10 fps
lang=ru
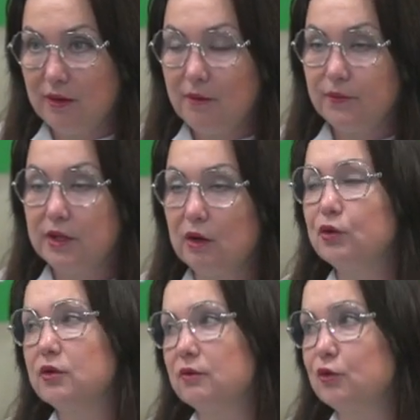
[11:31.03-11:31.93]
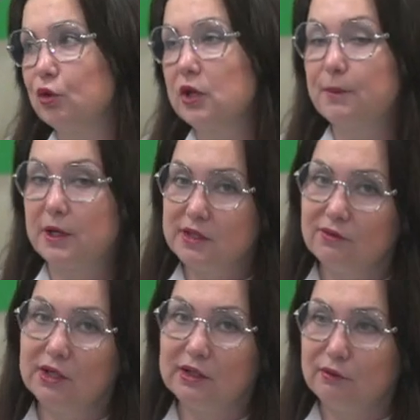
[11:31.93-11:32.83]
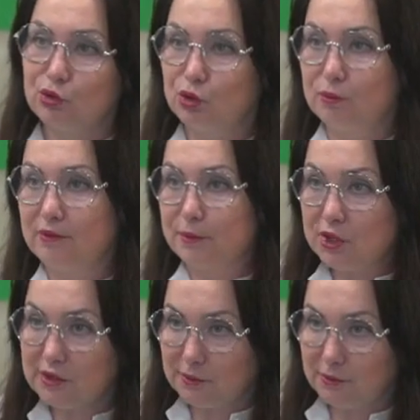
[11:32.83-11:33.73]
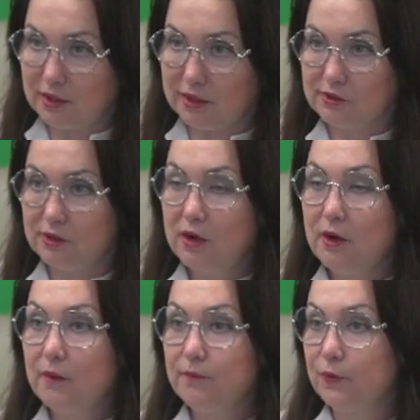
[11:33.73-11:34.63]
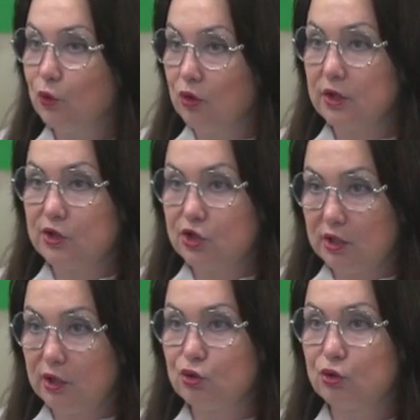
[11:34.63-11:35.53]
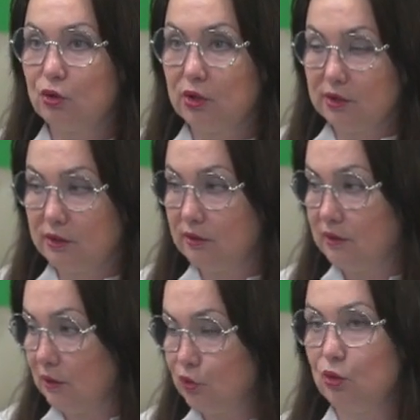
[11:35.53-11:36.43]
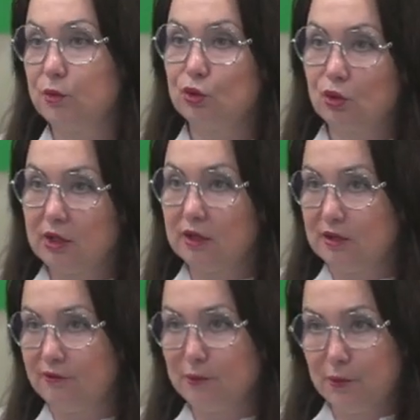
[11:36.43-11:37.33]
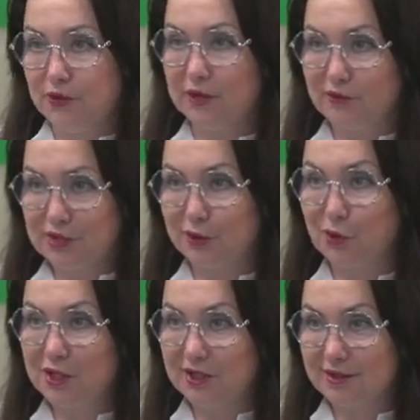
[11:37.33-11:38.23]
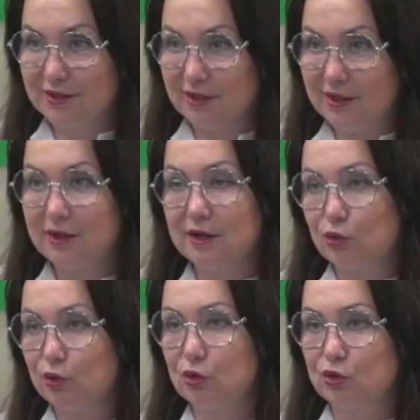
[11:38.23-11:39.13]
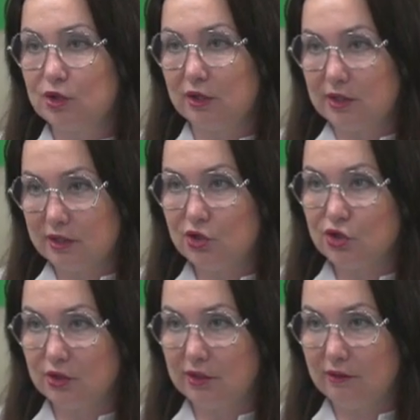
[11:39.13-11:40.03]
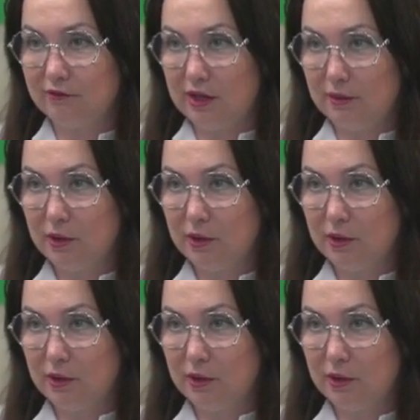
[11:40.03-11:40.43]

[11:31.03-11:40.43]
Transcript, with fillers: Я вот все-таки противник того, чтобы вообще забирать, но я считаю, что это должно быть только когда выполнены все другие дела и какое-то очень ограниченное время.